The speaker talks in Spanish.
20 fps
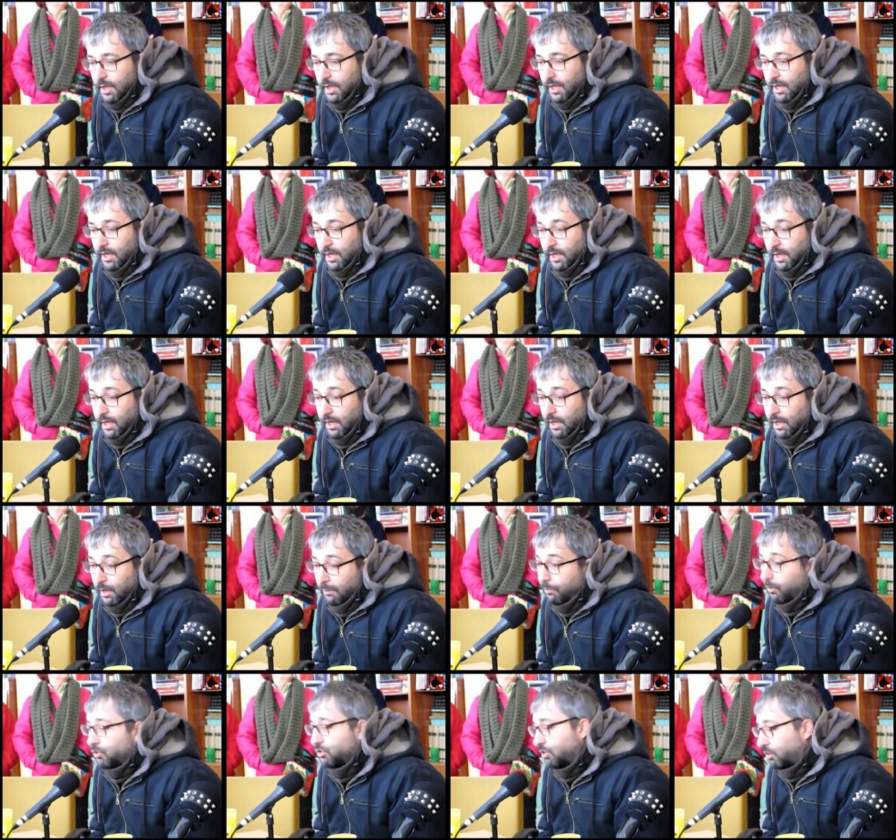
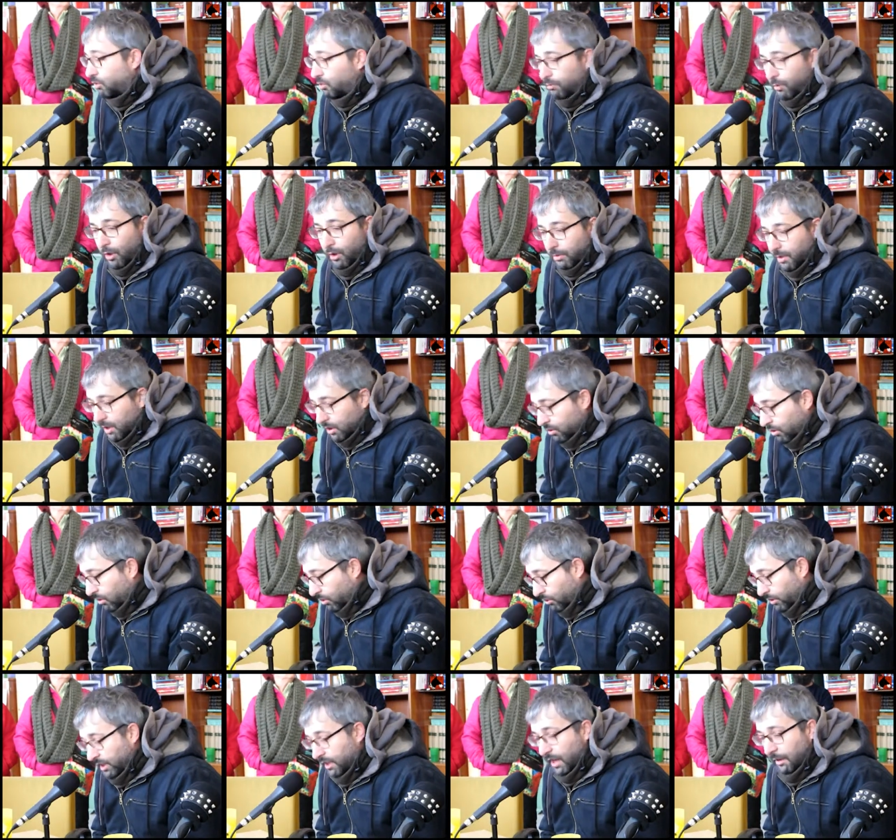Eh, pues con un
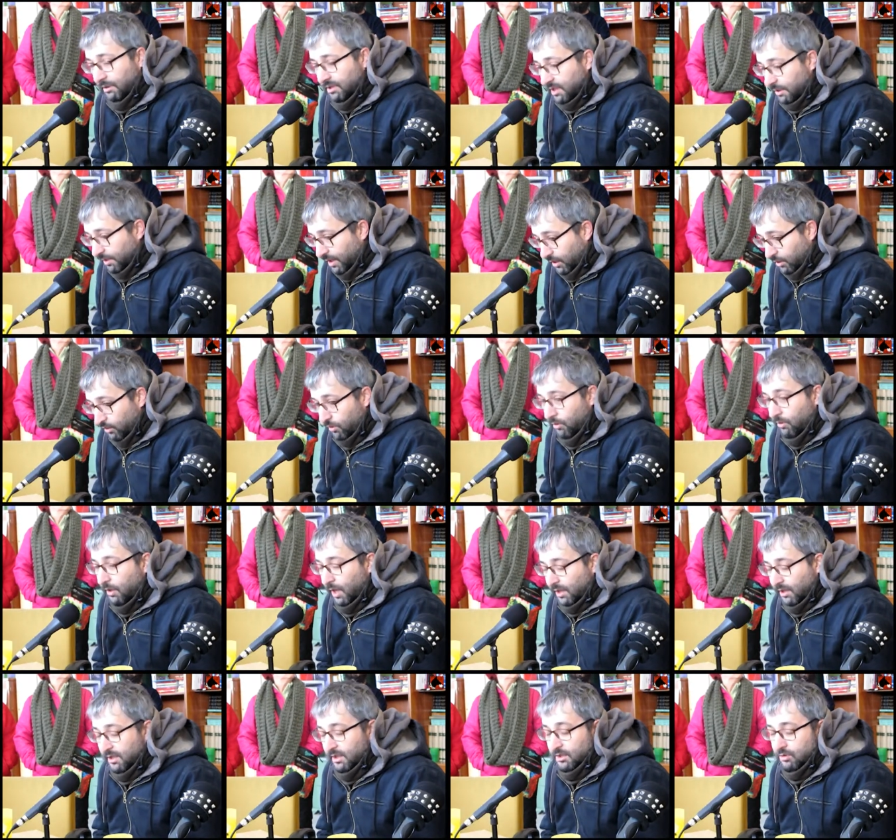movimiento del que habéis hablado
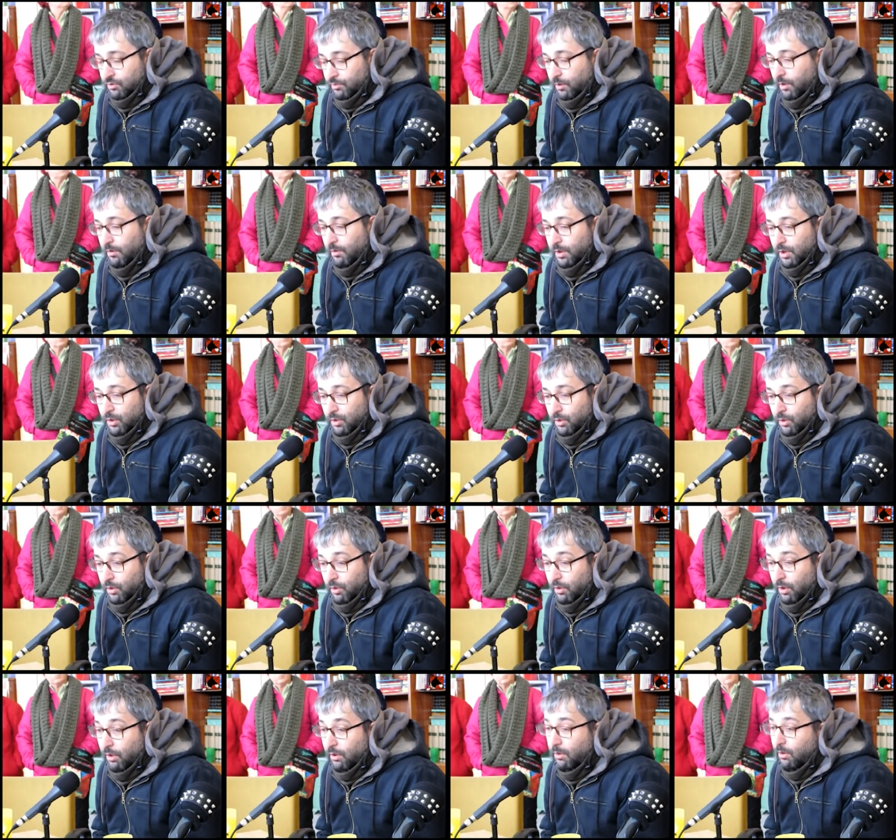antes, un
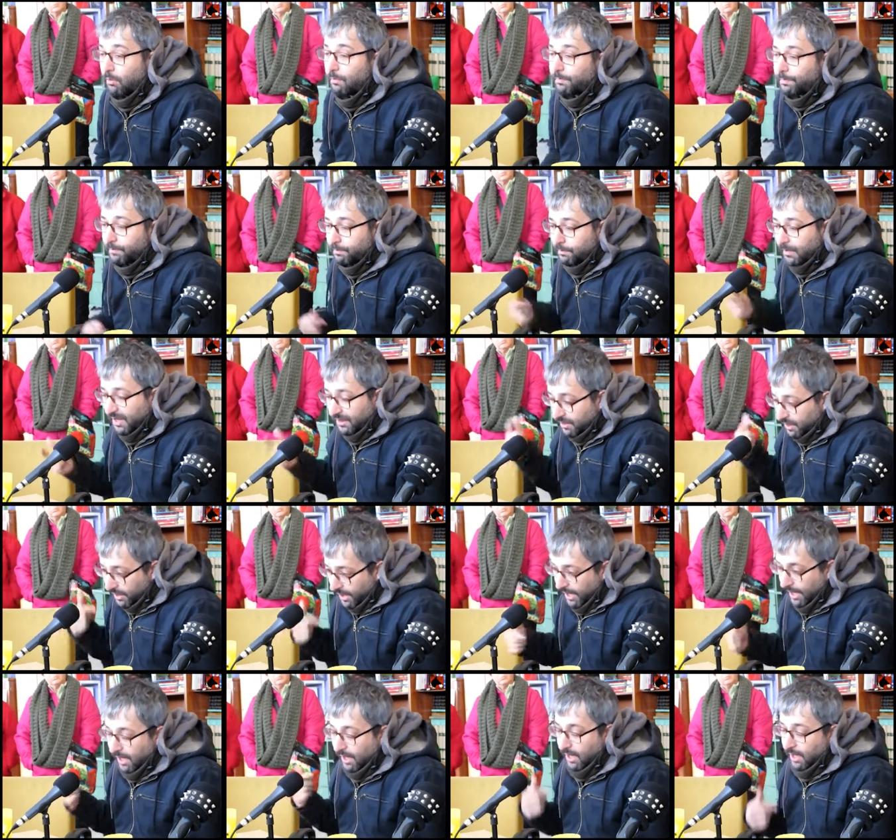movimiento
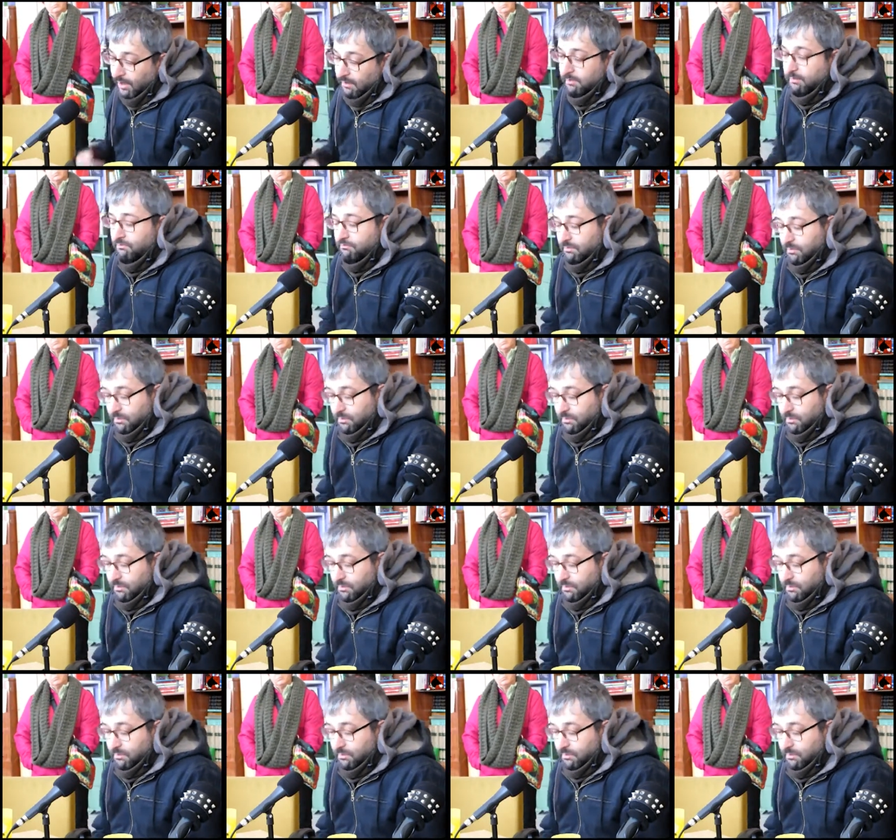vecinal